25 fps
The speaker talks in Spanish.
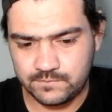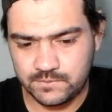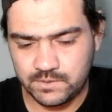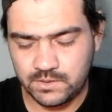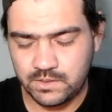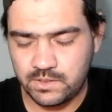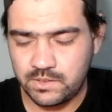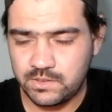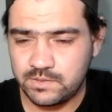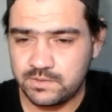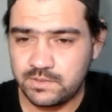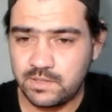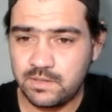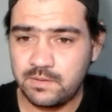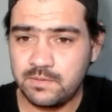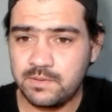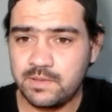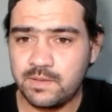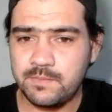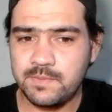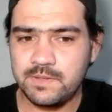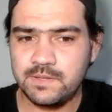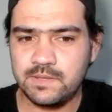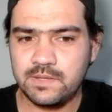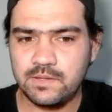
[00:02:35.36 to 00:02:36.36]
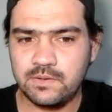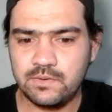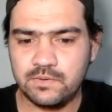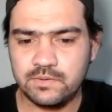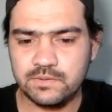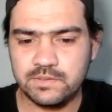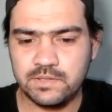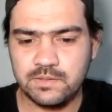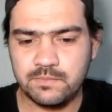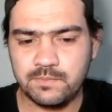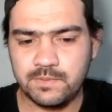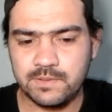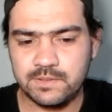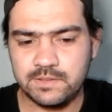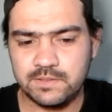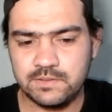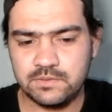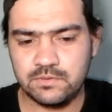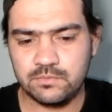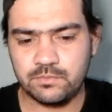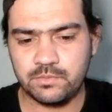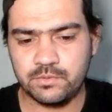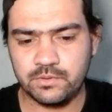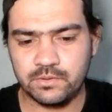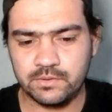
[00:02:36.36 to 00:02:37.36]
Y si también tengo
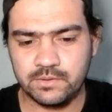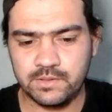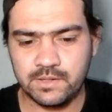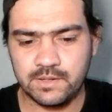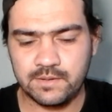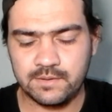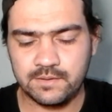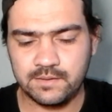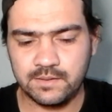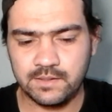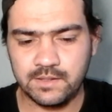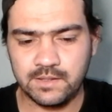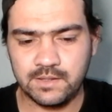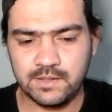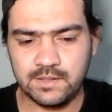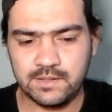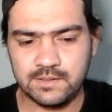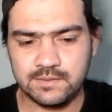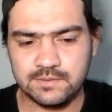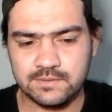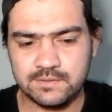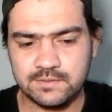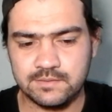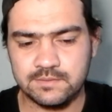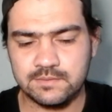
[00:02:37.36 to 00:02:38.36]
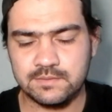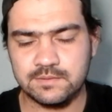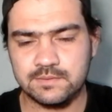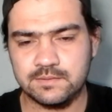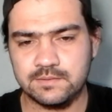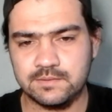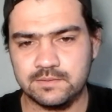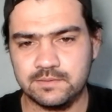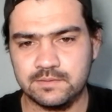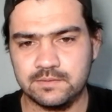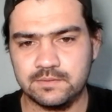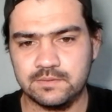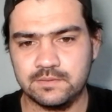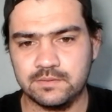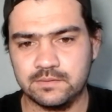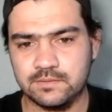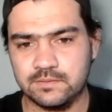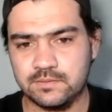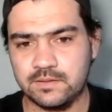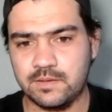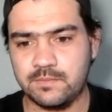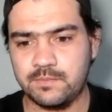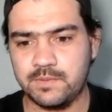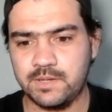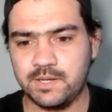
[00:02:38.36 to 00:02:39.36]
simpatizo por otra, que es
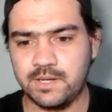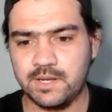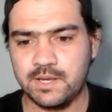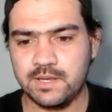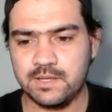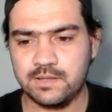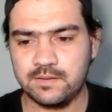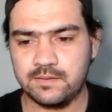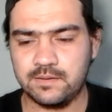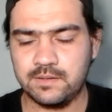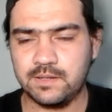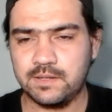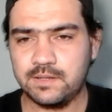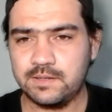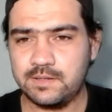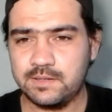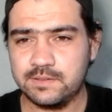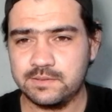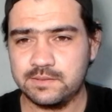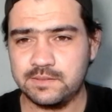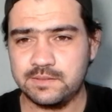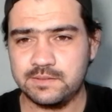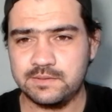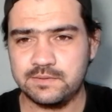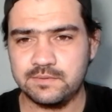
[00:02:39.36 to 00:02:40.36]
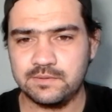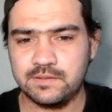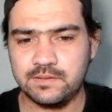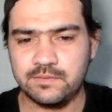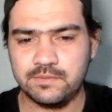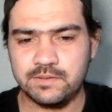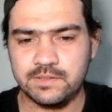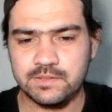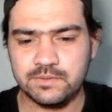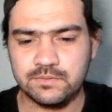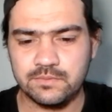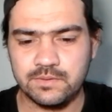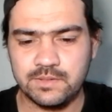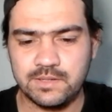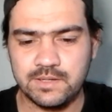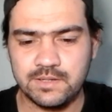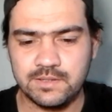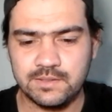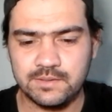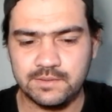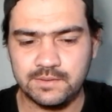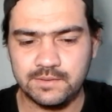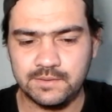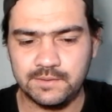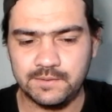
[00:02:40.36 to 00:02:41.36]
americana también, que es la selección de Venezuela.